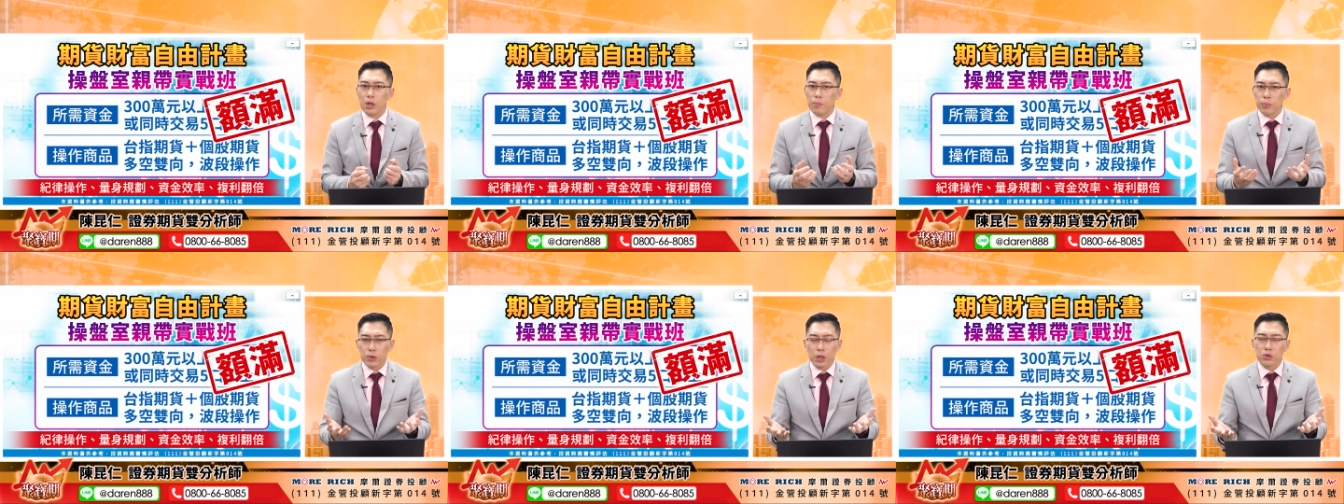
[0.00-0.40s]

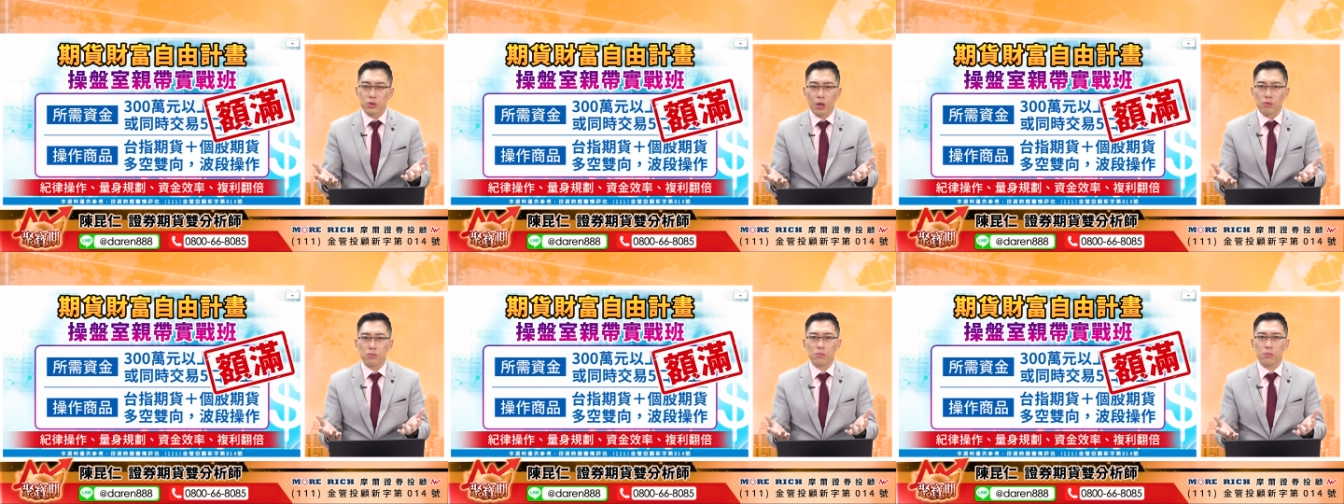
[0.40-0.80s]
不能
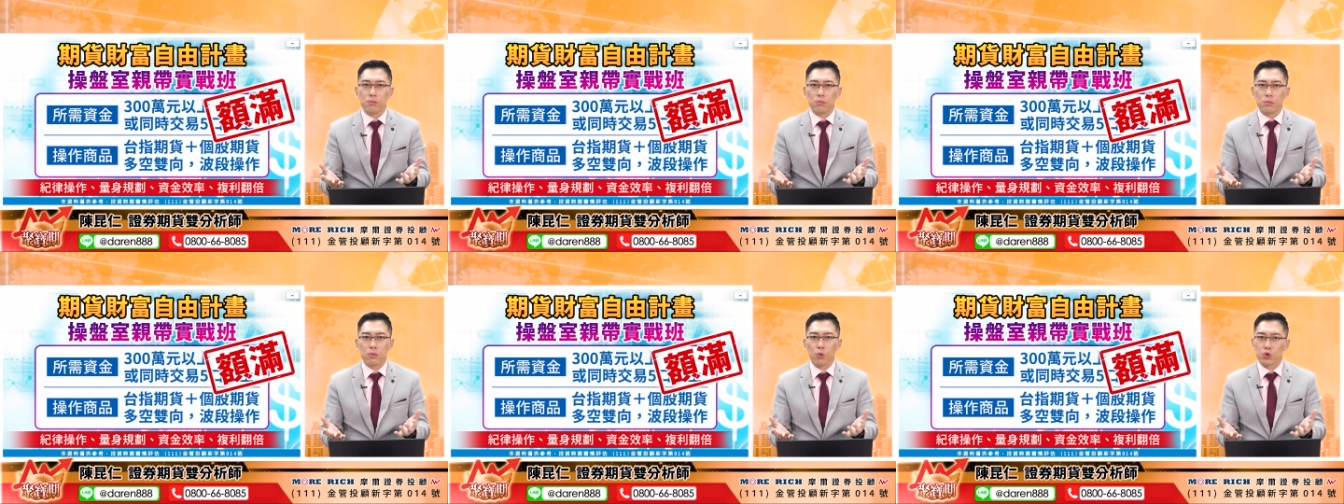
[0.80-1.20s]
收，
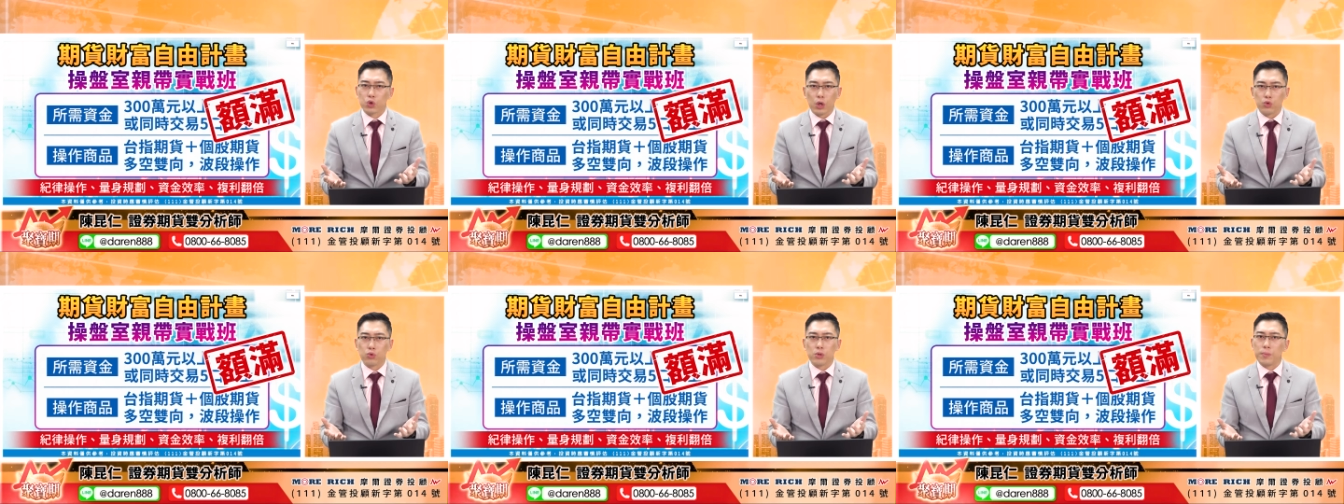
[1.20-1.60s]
我就
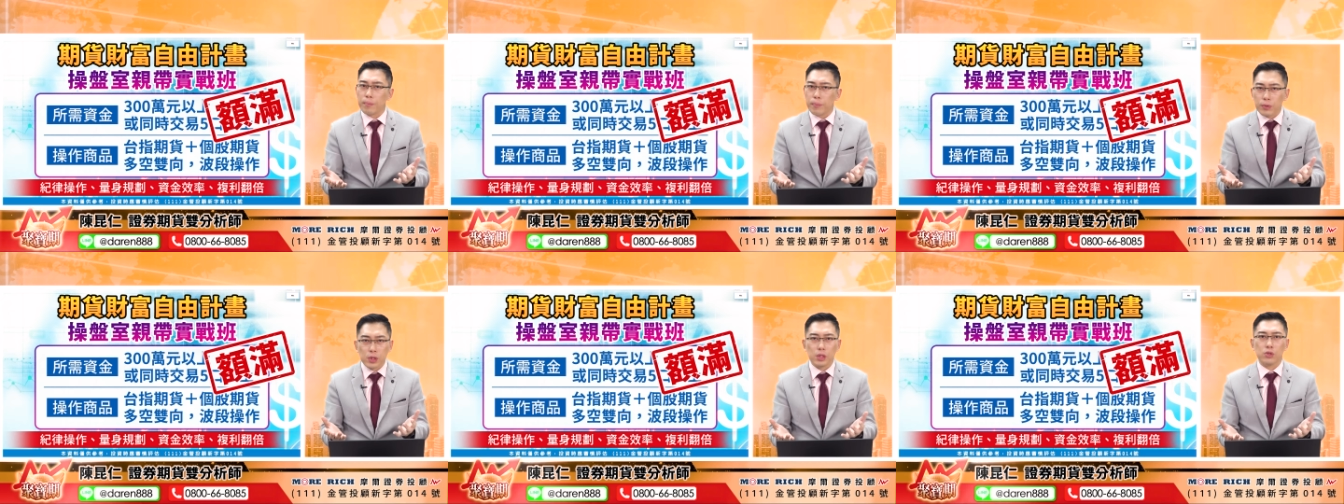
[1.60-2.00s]
告诉你
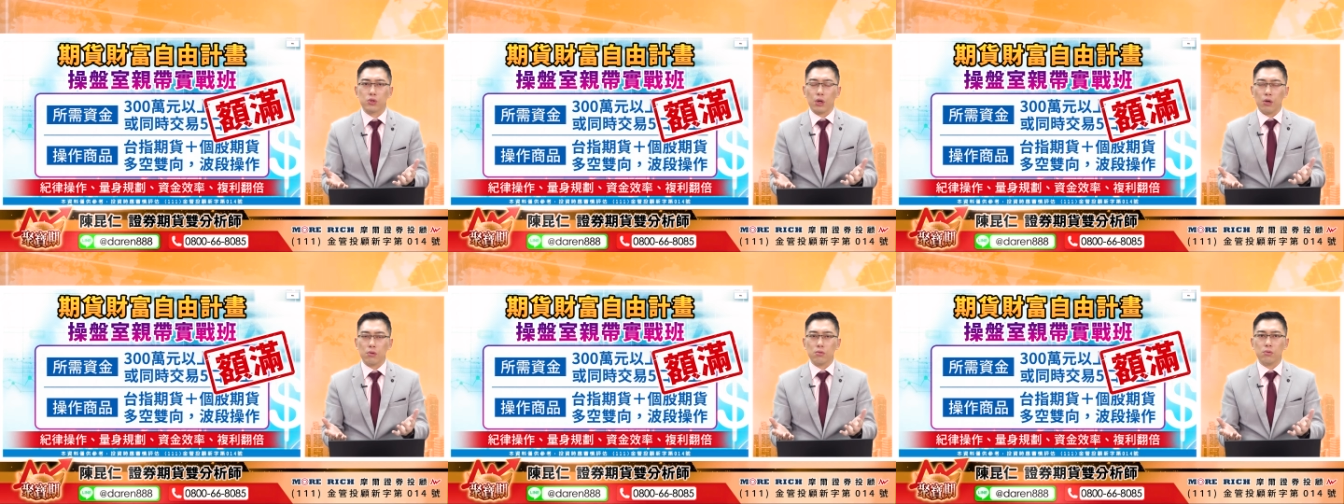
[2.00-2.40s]
不能
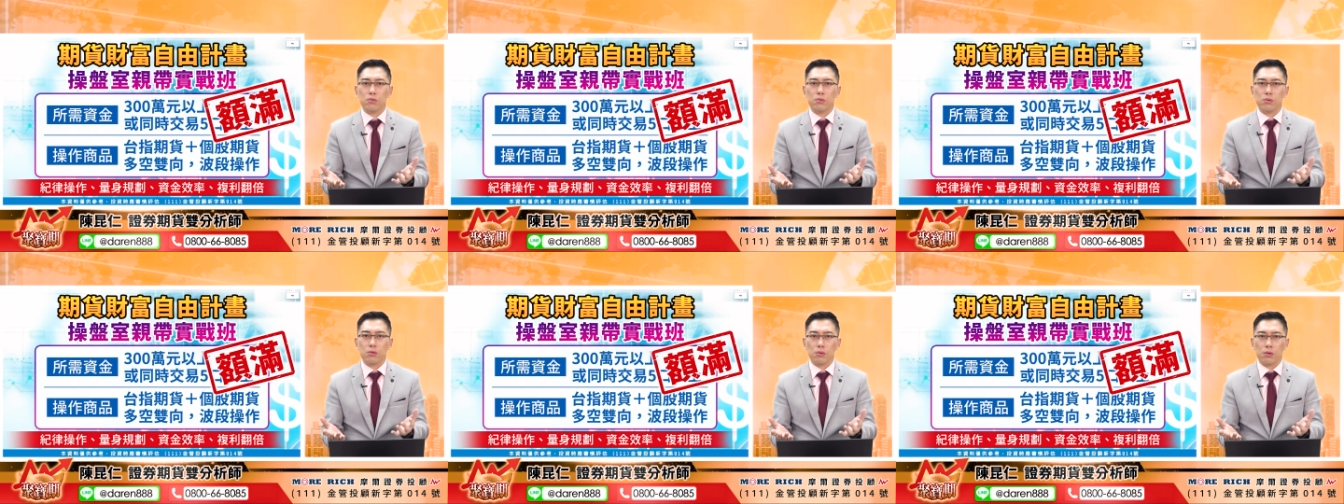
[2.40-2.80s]
收
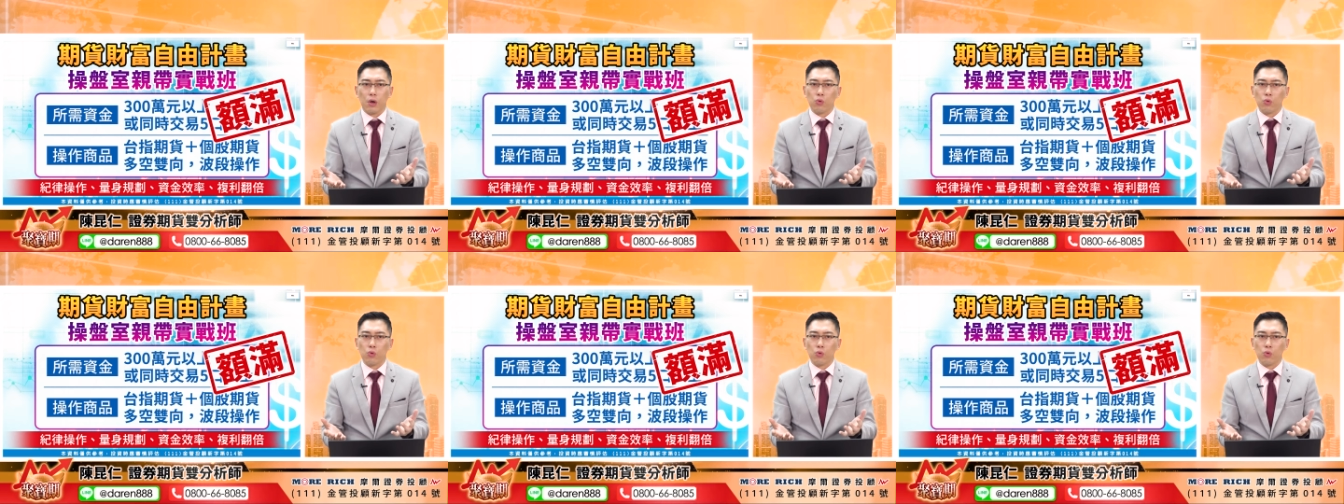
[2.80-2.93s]
哦。